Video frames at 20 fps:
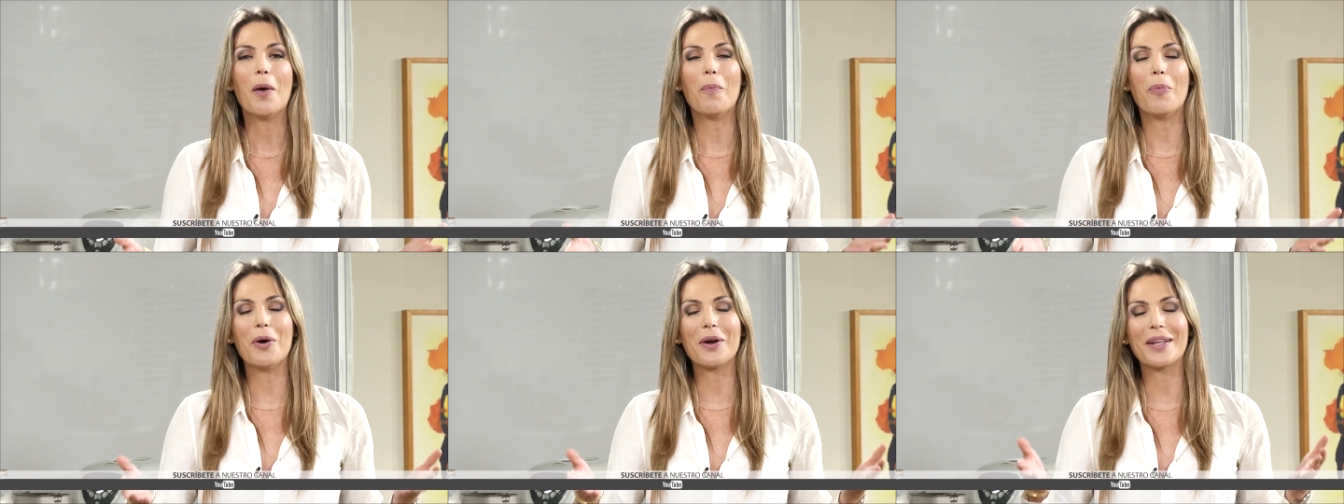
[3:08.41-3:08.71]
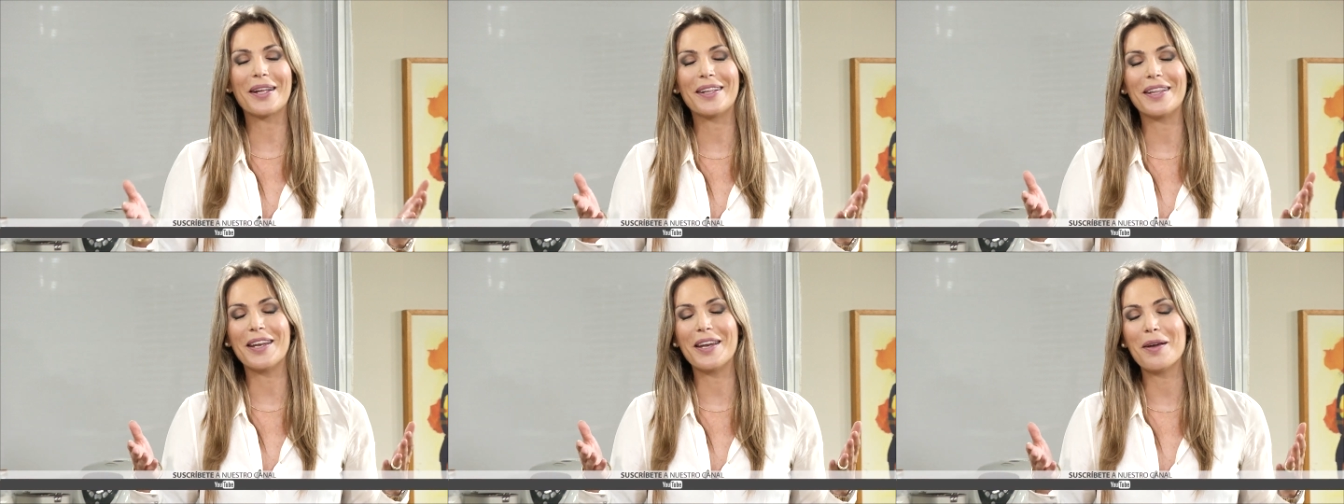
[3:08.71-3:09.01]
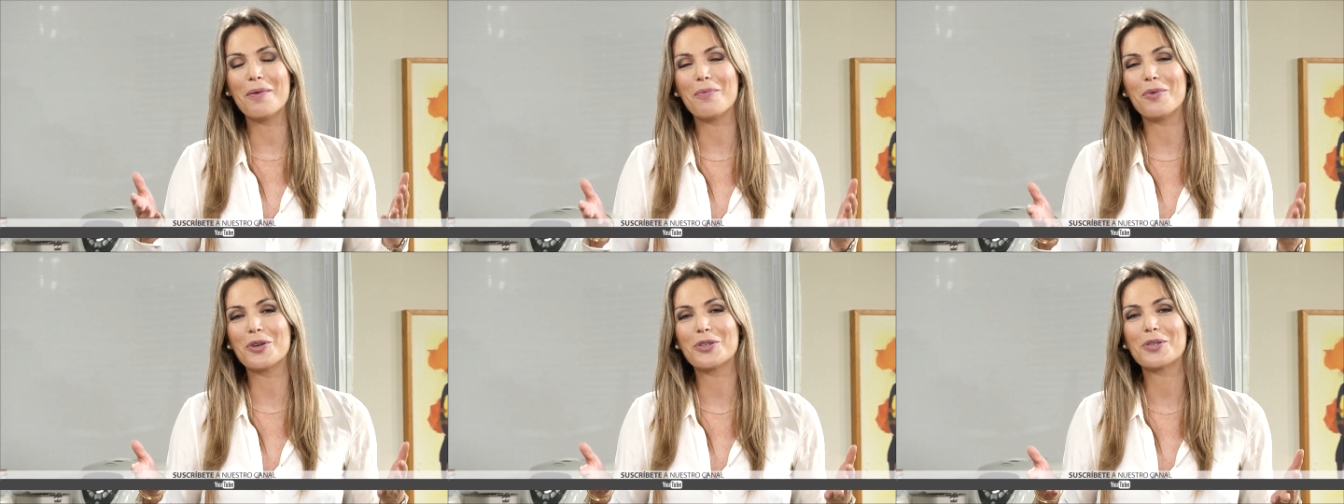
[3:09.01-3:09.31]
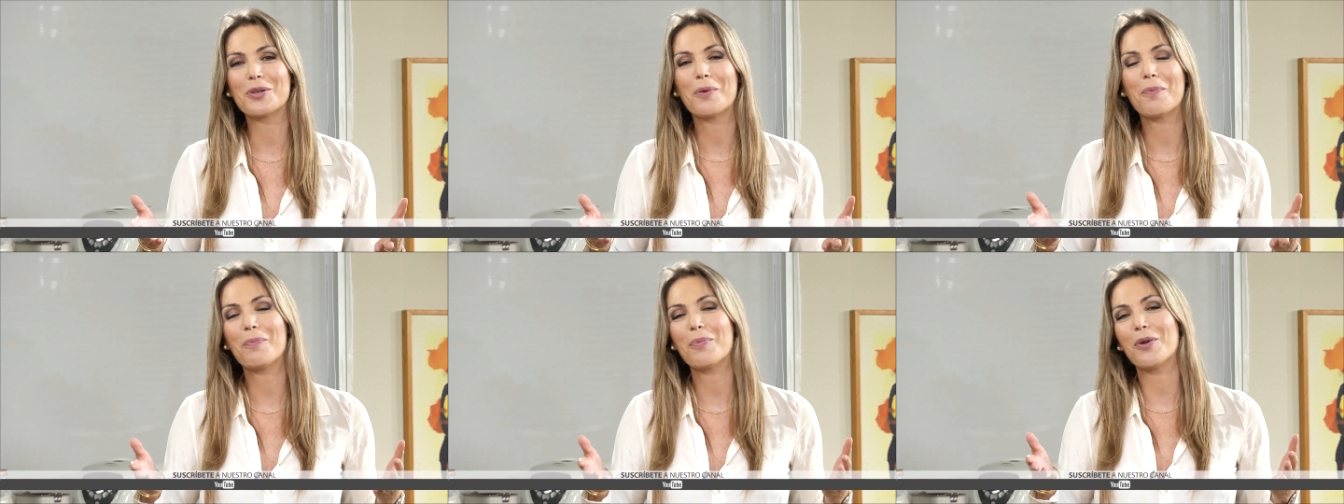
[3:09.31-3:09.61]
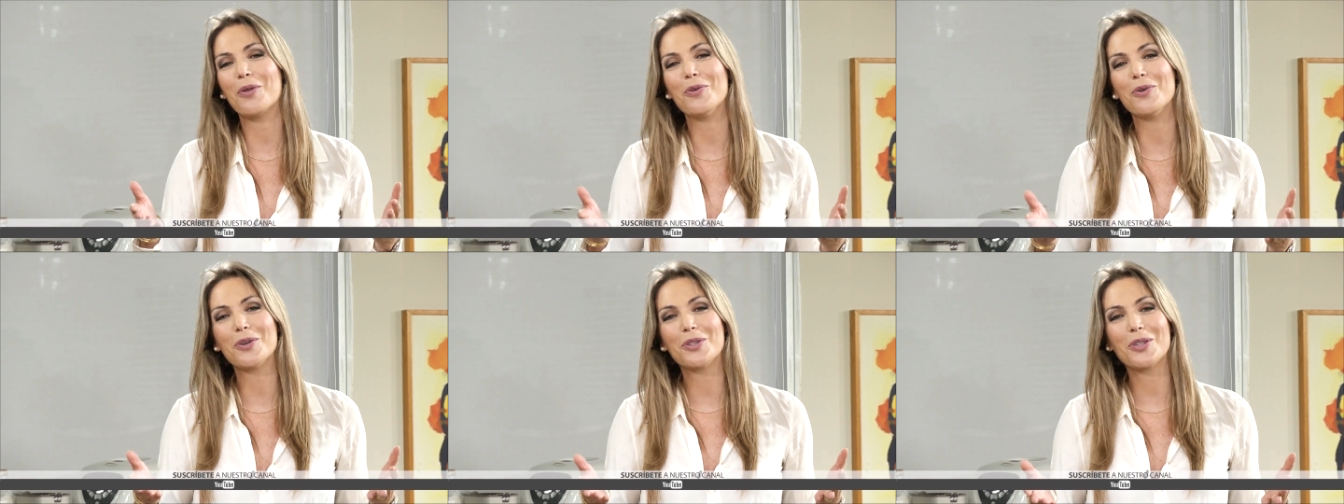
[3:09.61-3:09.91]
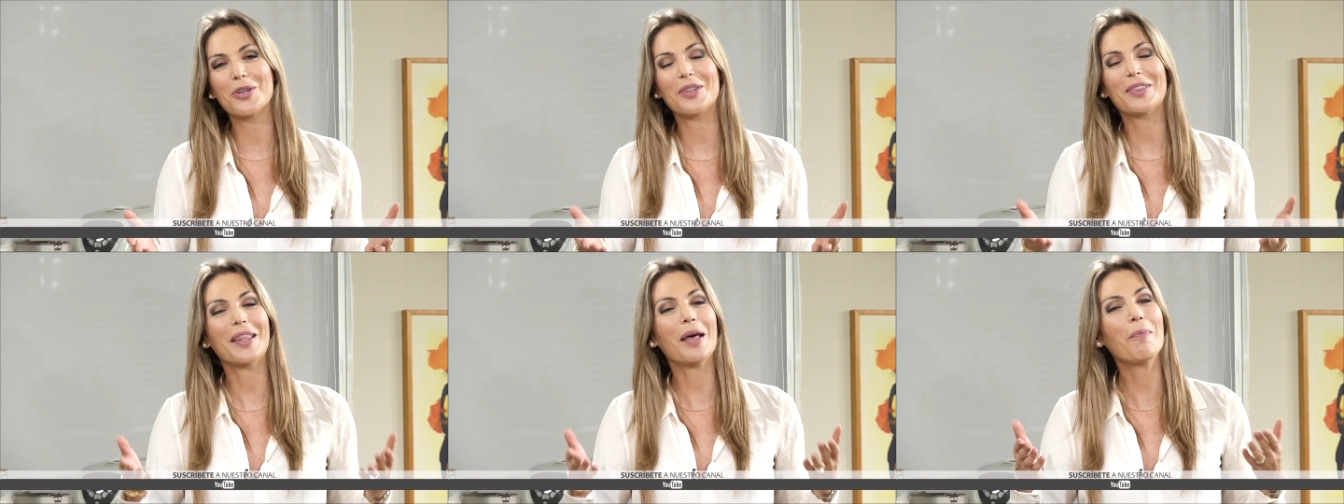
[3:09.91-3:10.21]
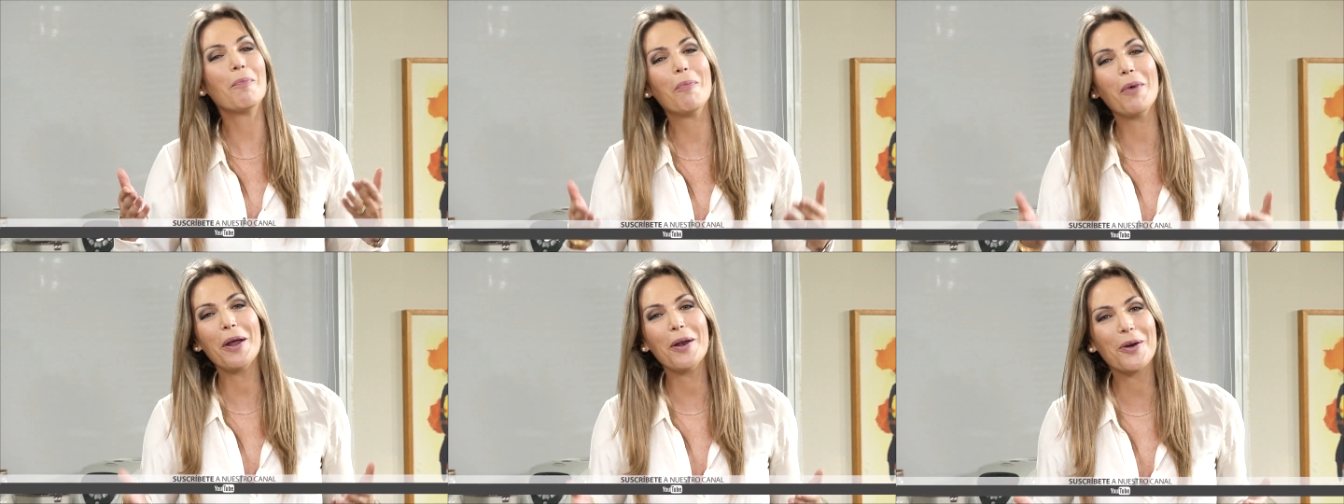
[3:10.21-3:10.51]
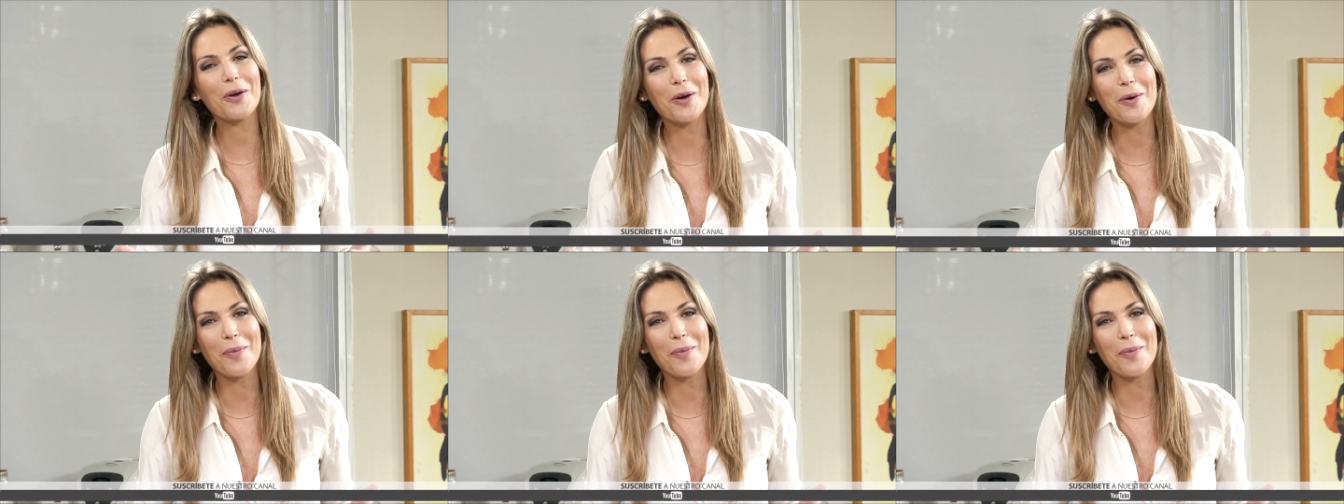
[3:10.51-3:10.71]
porque tenemos productos tan buenos